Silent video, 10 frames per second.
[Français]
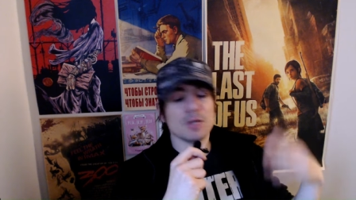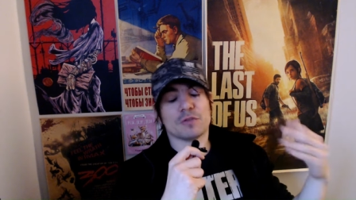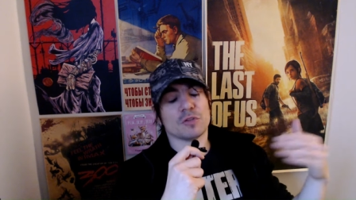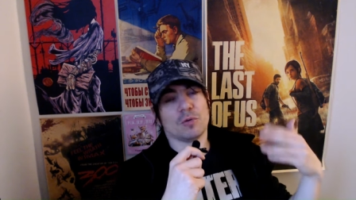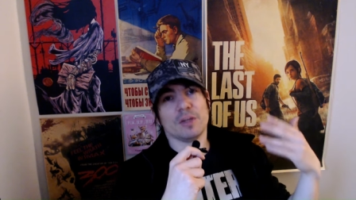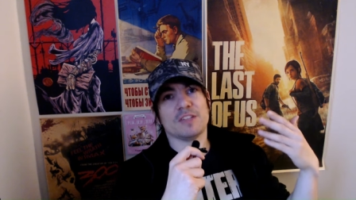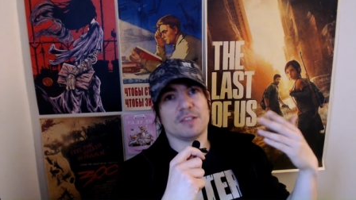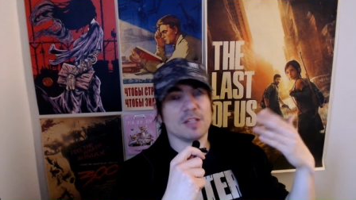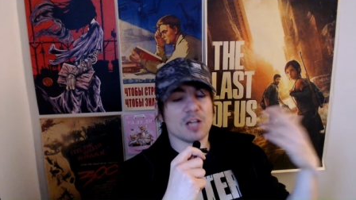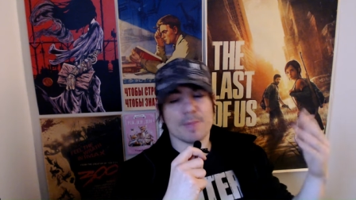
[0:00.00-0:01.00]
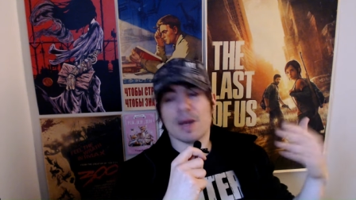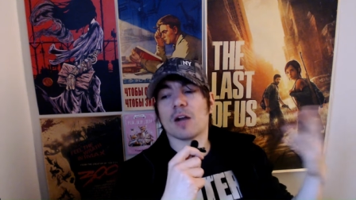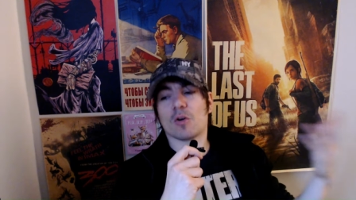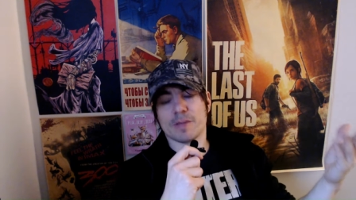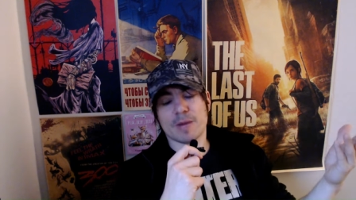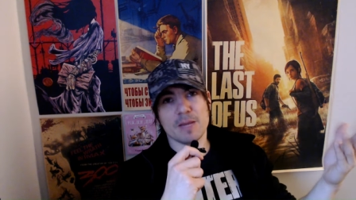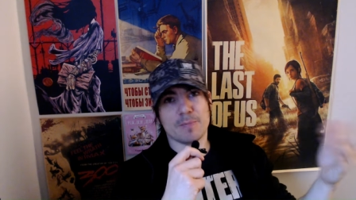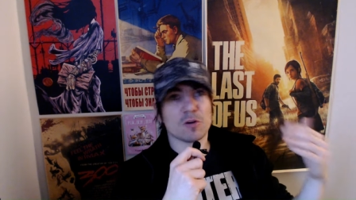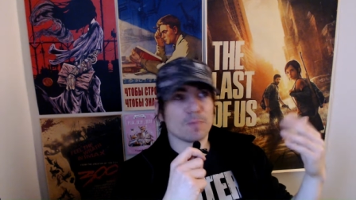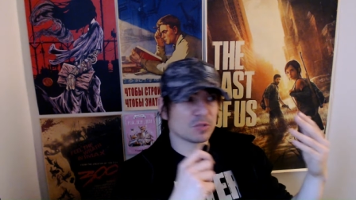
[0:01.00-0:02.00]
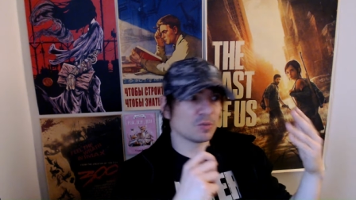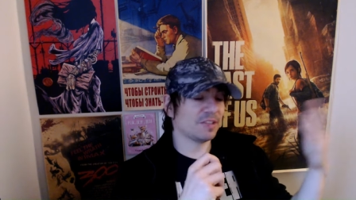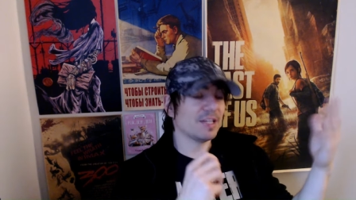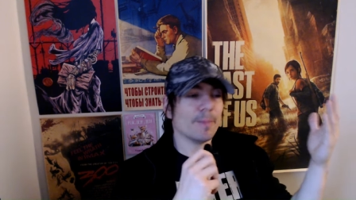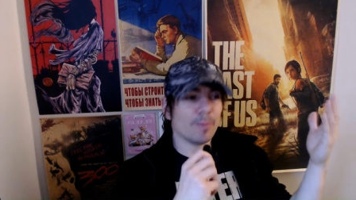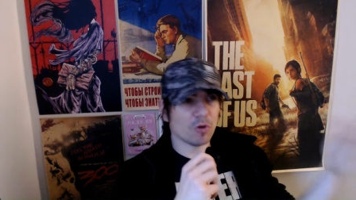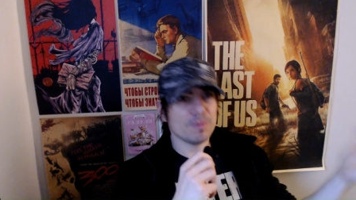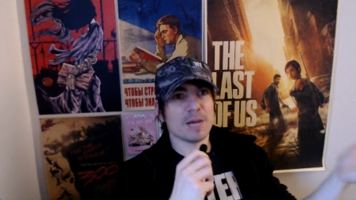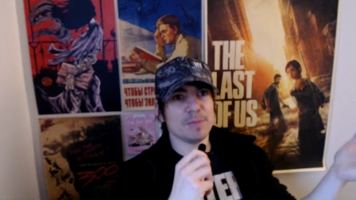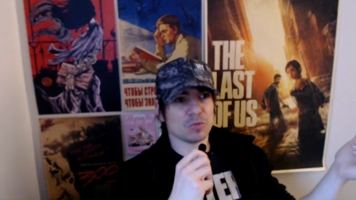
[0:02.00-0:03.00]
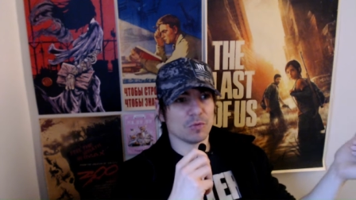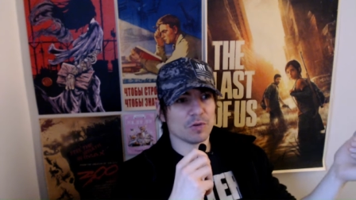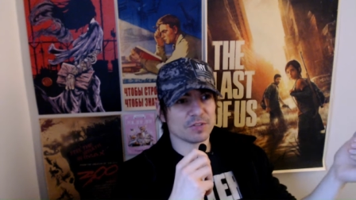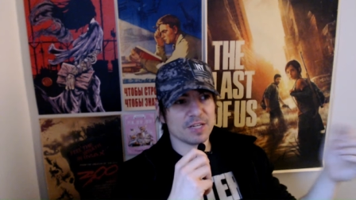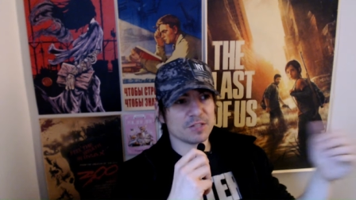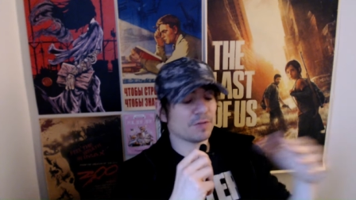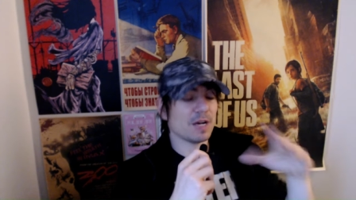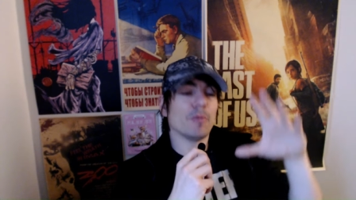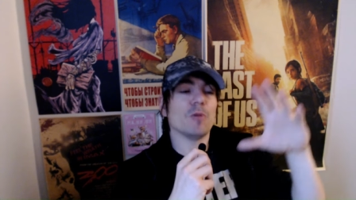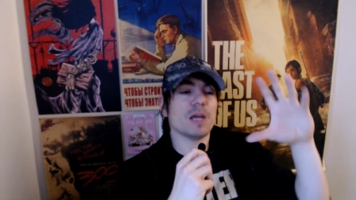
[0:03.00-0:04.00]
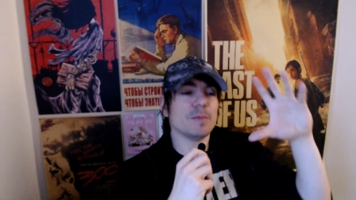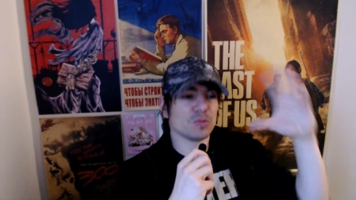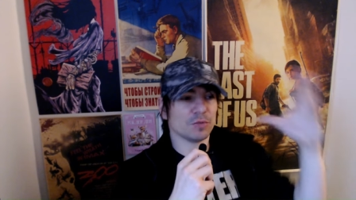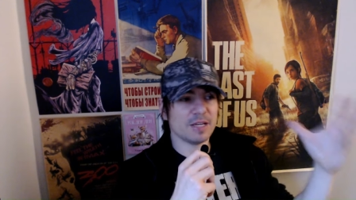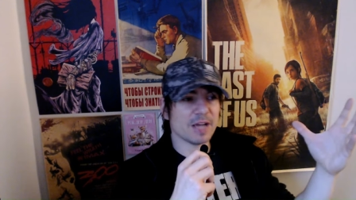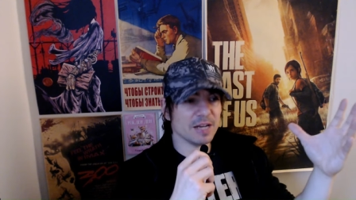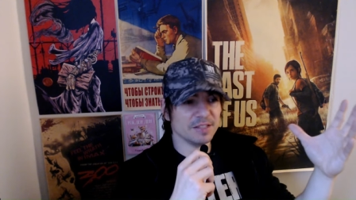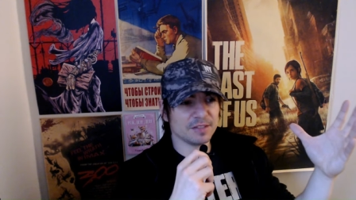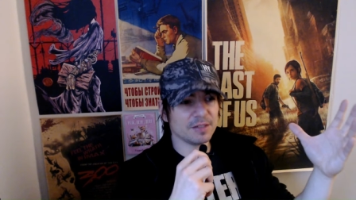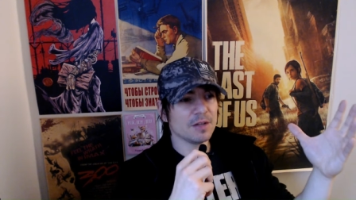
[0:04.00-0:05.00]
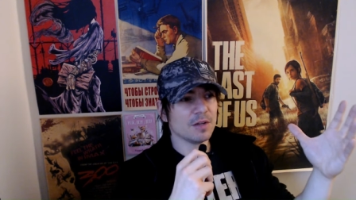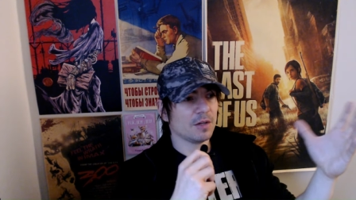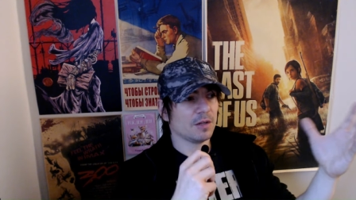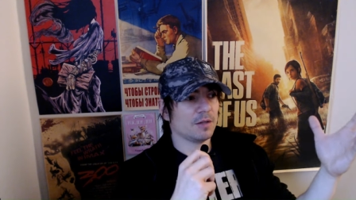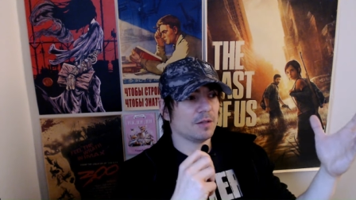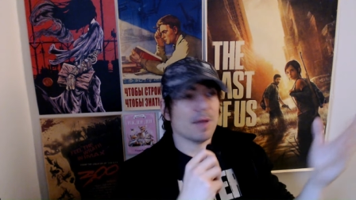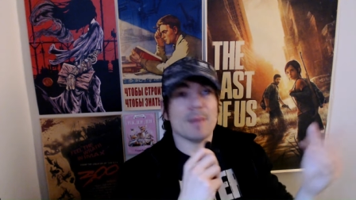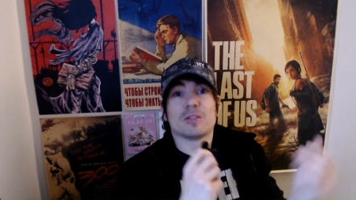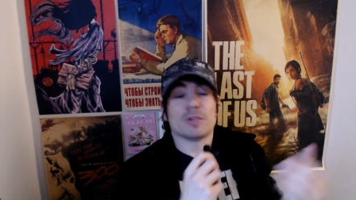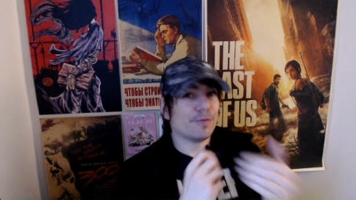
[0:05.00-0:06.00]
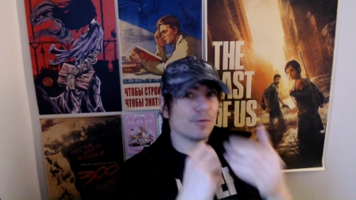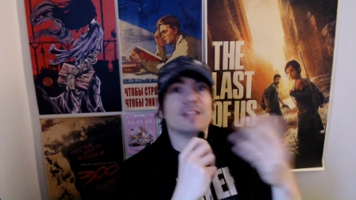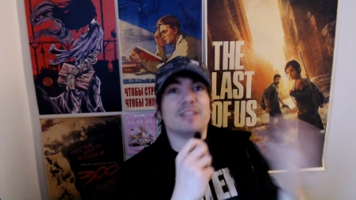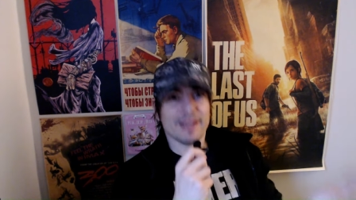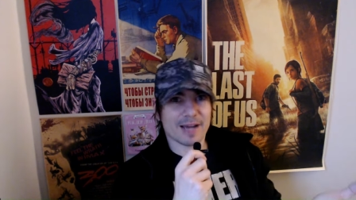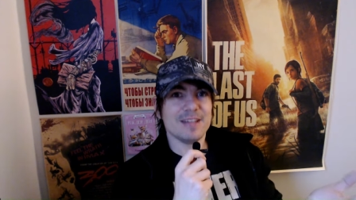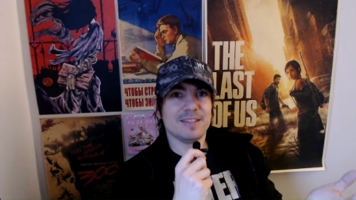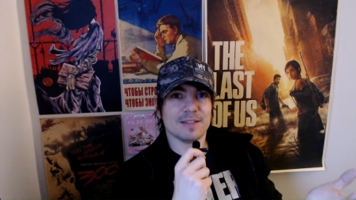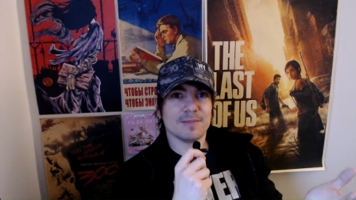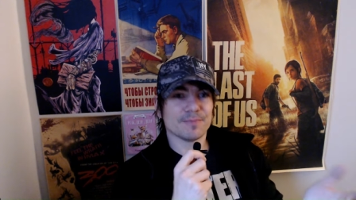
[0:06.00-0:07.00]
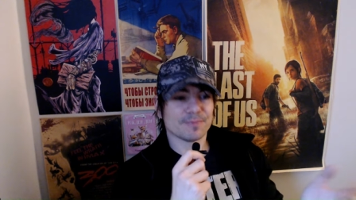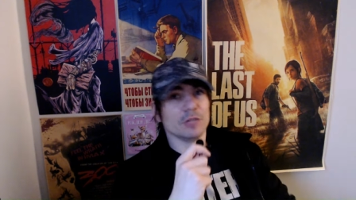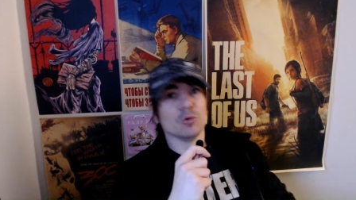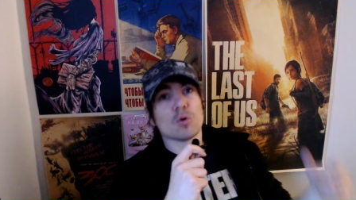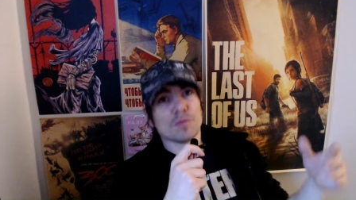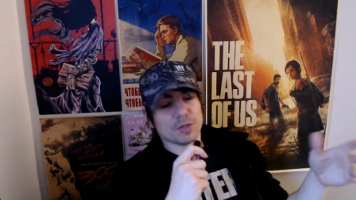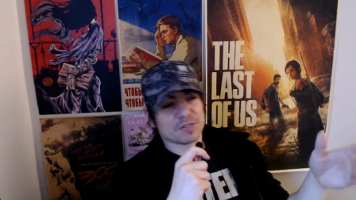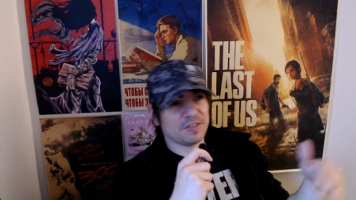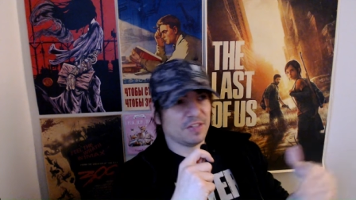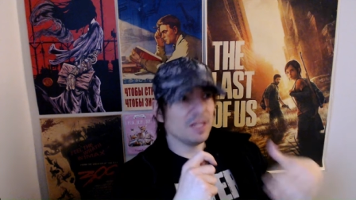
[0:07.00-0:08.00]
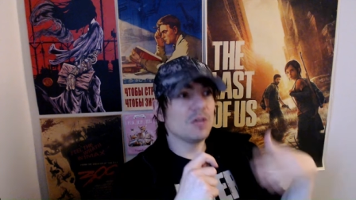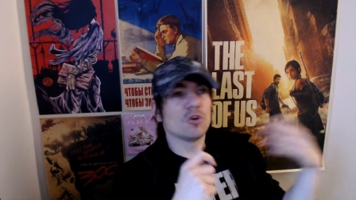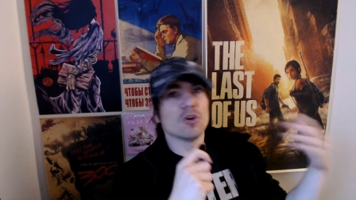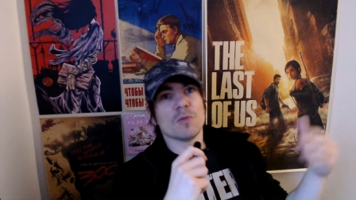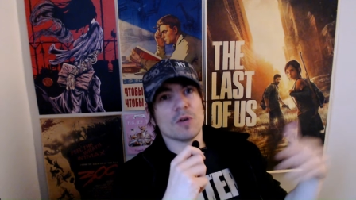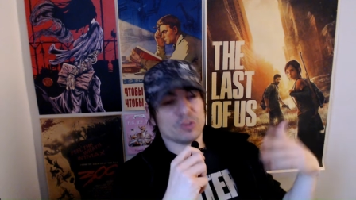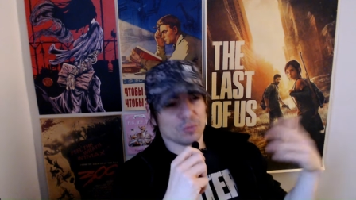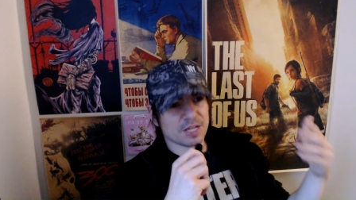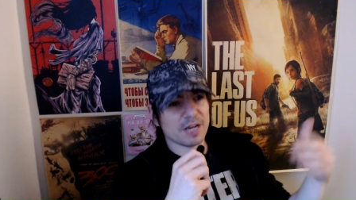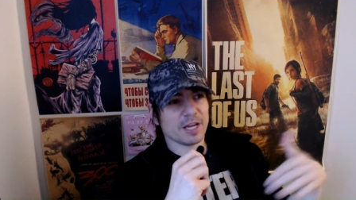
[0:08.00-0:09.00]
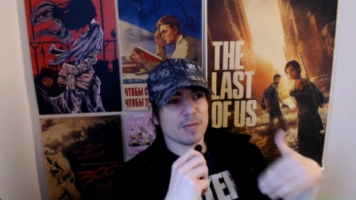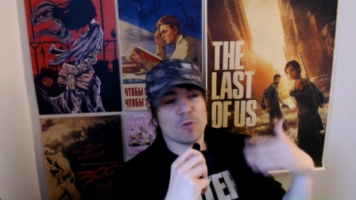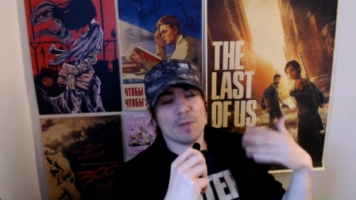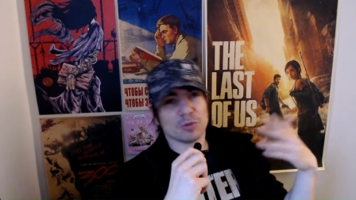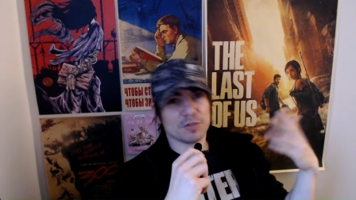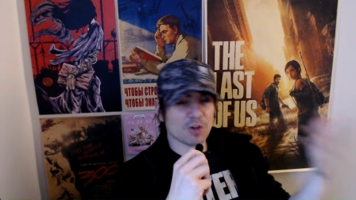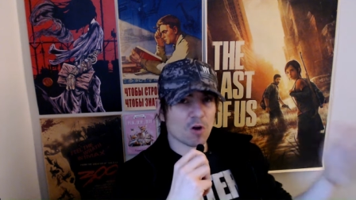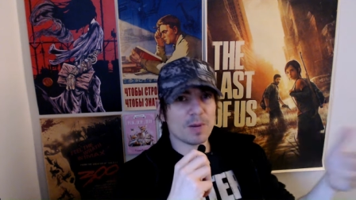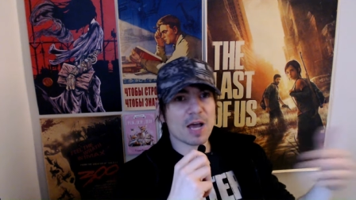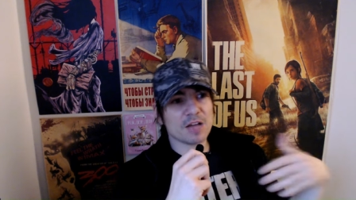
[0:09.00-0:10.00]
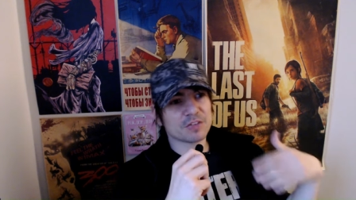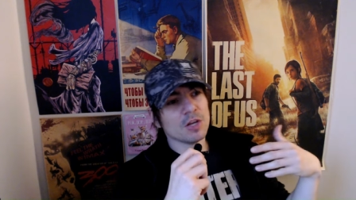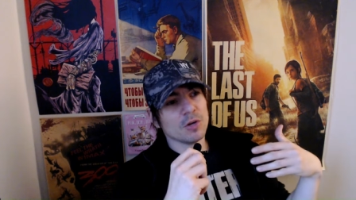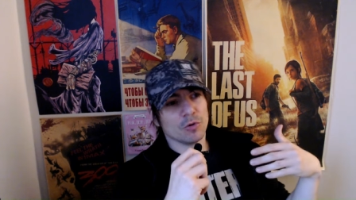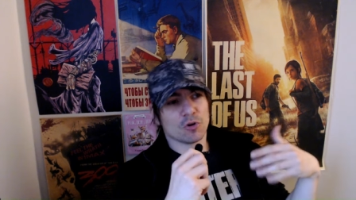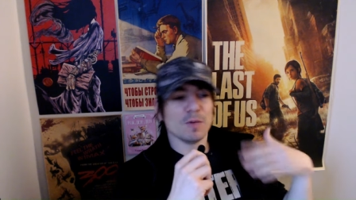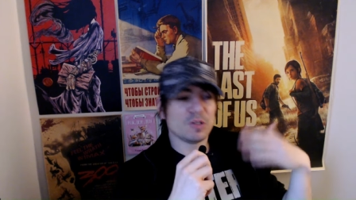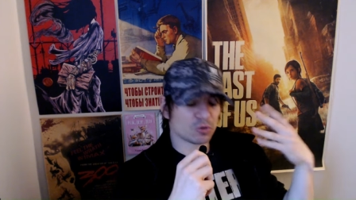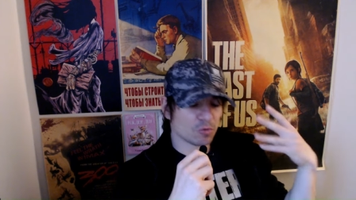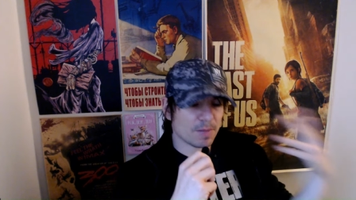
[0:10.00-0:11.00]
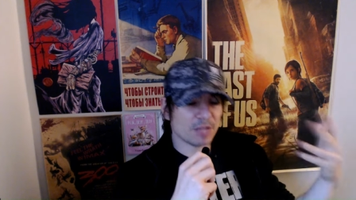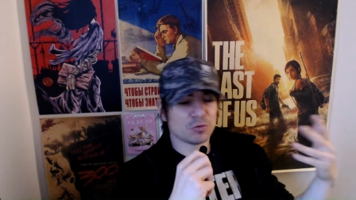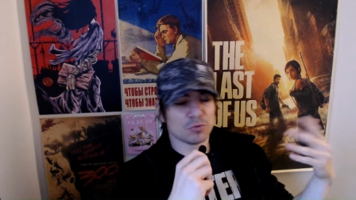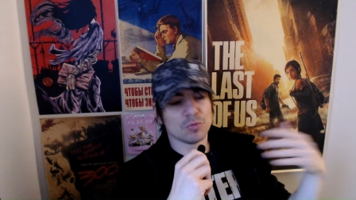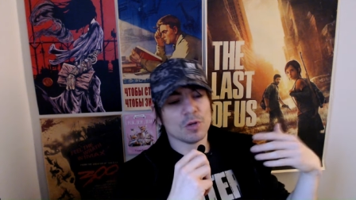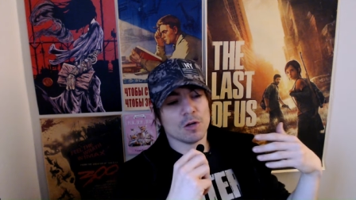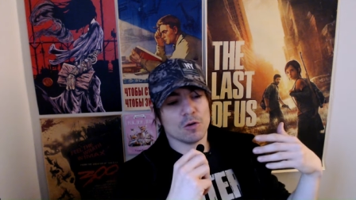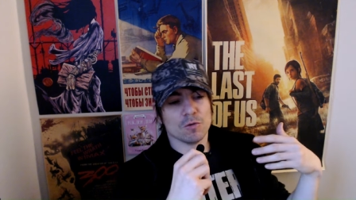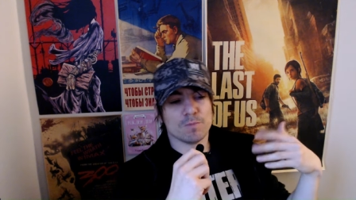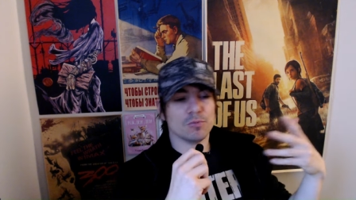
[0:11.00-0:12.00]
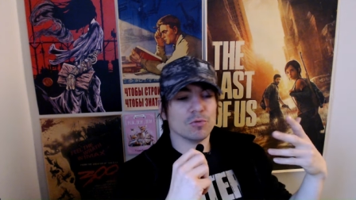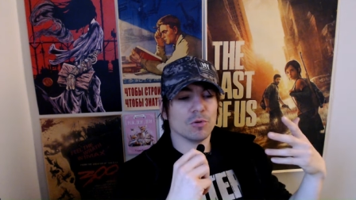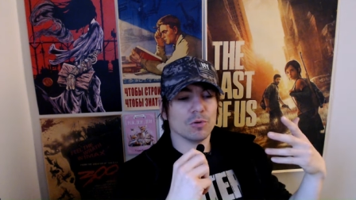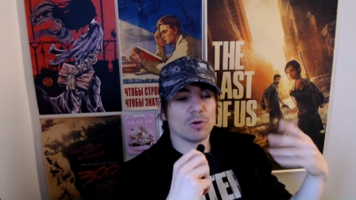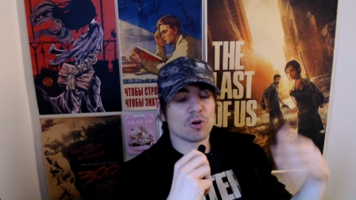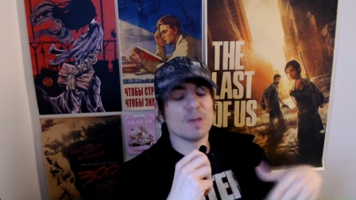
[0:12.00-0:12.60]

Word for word: Mais Love Story, c'était quand même incroyable à l'époque parce que c'était la première émission française, enfin la première émission télé-réalité à mettre en avant la télé-réalité. Et donc on voit dans cette série comment ils ont galéré pour mettre ça en place, euh, comment ils se sont battus euh, pour euh,